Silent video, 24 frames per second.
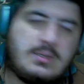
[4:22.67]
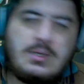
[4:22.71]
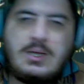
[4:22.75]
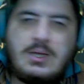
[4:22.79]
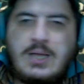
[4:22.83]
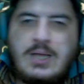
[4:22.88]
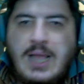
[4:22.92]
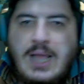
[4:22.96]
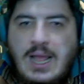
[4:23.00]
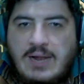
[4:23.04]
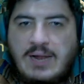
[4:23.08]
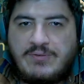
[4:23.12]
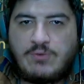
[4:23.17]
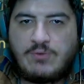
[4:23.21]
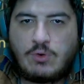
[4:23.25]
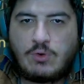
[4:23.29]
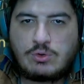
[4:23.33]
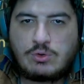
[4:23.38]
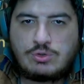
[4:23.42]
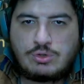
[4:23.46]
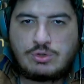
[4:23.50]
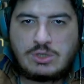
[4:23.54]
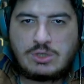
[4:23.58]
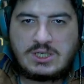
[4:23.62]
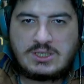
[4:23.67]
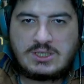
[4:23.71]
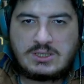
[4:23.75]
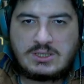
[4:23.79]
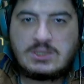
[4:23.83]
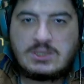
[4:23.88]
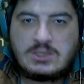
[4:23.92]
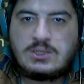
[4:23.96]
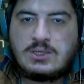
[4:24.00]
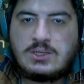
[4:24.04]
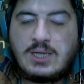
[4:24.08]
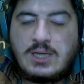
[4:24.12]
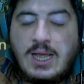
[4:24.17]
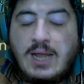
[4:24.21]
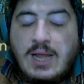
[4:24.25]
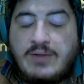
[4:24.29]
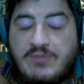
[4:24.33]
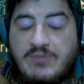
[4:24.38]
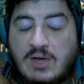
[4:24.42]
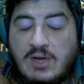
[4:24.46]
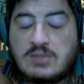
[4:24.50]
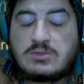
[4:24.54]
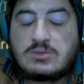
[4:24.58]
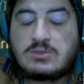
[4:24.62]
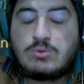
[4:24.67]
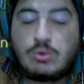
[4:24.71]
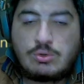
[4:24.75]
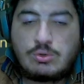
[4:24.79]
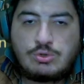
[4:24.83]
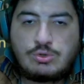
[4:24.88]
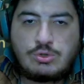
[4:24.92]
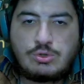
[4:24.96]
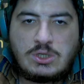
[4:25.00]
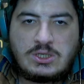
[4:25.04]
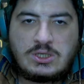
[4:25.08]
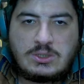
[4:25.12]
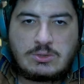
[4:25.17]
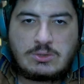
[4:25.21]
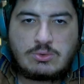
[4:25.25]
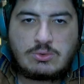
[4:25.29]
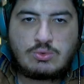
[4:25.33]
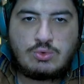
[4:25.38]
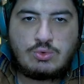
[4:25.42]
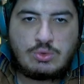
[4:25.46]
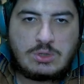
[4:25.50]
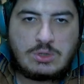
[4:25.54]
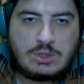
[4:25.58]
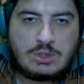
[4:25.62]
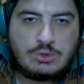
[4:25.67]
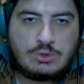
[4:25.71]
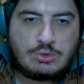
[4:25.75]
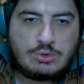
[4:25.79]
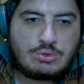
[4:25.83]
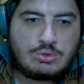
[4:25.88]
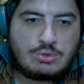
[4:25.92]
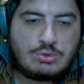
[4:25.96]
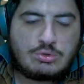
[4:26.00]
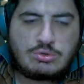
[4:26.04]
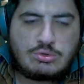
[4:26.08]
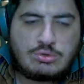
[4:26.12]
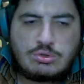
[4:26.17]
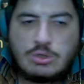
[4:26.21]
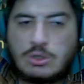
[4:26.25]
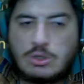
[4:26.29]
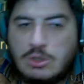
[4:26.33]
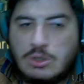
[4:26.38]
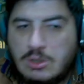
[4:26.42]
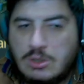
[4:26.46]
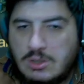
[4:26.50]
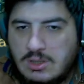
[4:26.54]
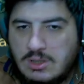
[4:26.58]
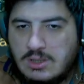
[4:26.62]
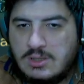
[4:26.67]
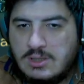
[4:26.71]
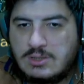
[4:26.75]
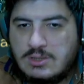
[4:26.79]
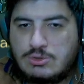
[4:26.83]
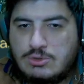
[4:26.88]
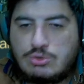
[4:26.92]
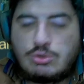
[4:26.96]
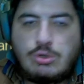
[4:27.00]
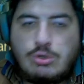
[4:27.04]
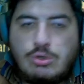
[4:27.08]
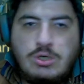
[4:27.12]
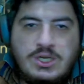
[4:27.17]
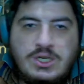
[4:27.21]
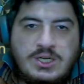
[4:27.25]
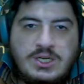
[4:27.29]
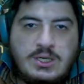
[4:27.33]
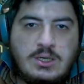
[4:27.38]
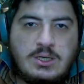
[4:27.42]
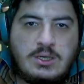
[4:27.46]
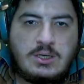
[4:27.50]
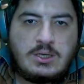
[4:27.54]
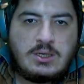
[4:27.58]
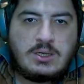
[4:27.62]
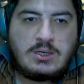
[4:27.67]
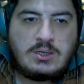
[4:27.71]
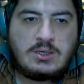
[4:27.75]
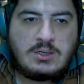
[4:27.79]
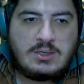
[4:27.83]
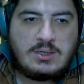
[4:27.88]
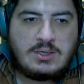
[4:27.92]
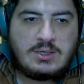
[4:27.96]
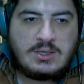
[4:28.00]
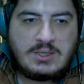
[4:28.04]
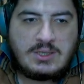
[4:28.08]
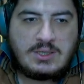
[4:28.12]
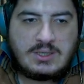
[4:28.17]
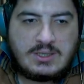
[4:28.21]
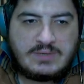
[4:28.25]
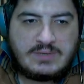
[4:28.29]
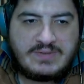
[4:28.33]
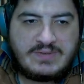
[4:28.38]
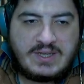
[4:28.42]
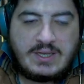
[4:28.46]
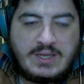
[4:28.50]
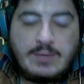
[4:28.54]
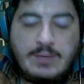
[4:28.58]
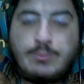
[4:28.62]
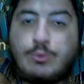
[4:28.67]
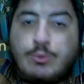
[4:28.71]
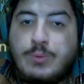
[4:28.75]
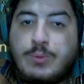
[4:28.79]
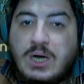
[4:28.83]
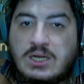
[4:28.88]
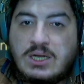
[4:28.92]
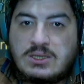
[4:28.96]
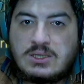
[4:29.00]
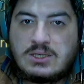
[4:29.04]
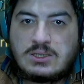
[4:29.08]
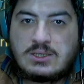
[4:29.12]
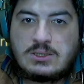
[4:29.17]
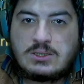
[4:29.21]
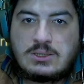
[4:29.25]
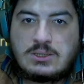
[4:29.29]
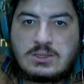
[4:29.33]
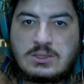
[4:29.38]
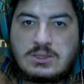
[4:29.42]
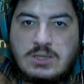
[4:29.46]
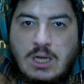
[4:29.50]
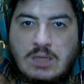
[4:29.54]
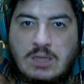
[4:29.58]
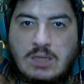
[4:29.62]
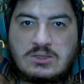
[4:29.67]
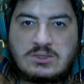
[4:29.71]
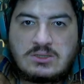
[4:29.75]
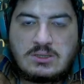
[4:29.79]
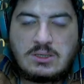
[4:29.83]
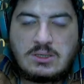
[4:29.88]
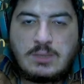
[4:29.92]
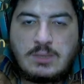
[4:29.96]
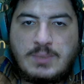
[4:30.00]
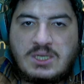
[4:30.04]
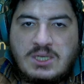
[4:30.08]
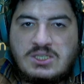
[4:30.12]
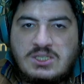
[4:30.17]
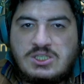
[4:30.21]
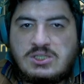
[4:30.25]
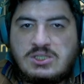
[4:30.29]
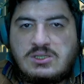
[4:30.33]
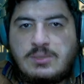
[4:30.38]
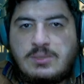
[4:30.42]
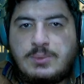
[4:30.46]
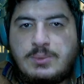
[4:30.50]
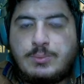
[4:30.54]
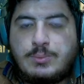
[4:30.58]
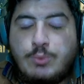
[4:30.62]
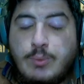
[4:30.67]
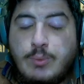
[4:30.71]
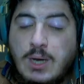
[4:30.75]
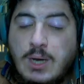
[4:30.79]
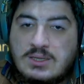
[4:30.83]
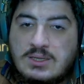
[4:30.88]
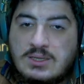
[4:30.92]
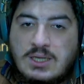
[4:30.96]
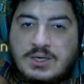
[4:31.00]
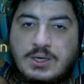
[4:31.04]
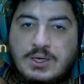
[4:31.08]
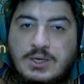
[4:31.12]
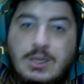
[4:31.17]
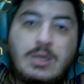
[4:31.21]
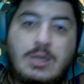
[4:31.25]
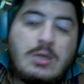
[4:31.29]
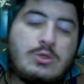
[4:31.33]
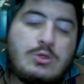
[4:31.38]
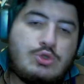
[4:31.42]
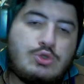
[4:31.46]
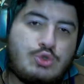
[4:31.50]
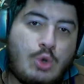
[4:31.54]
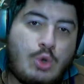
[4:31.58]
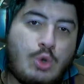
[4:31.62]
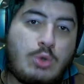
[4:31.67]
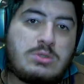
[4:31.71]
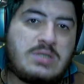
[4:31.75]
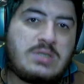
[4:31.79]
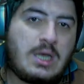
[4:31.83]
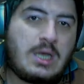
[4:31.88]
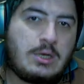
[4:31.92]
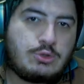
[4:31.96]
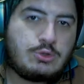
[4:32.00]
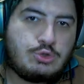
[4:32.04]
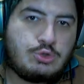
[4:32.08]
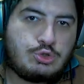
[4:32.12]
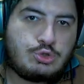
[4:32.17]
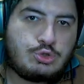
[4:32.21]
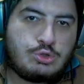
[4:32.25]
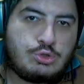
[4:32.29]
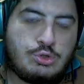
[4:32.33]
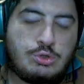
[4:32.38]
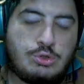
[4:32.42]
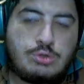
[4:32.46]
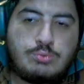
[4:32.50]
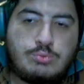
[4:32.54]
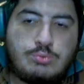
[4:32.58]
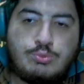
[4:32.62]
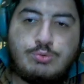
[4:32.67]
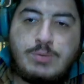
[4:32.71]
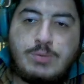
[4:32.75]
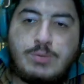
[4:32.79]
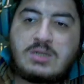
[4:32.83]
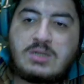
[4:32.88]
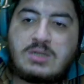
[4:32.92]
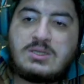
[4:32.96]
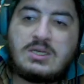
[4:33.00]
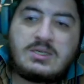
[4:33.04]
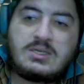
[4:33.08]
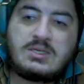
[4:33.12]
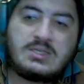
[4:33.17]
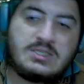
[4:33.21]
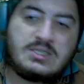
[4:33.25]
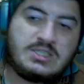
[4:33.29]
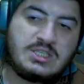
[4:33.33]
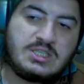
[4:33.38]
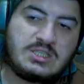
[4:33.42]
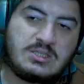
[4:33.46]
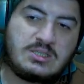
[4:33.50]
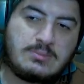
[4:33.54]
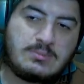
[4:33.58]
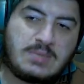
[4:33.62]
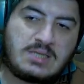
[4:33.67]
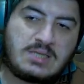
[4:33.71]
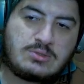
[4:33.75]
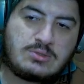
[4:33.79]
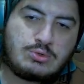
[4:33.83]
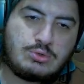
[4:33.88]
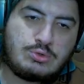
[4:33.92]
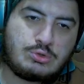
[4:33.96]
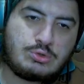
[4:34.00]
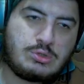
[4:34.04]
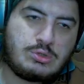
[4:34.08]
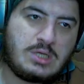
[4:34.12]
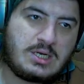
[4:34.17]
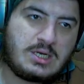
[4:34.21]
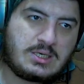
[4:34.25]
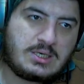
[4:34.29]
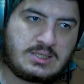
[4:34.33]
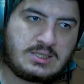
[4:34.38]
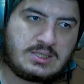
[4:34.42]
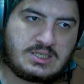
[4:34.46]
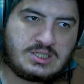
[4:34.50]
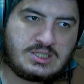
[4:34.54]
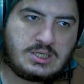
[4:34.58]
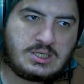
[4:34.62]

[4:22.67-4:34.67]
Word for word: elf okçularını, e, elf atlı okçularını kullanıyorsunuz. E, trolleri e, ve mümakları counterlamak için. Tabii mümaklar çok daha güçlü. Mümaklar inanılmaz güçlü arkadaşlar.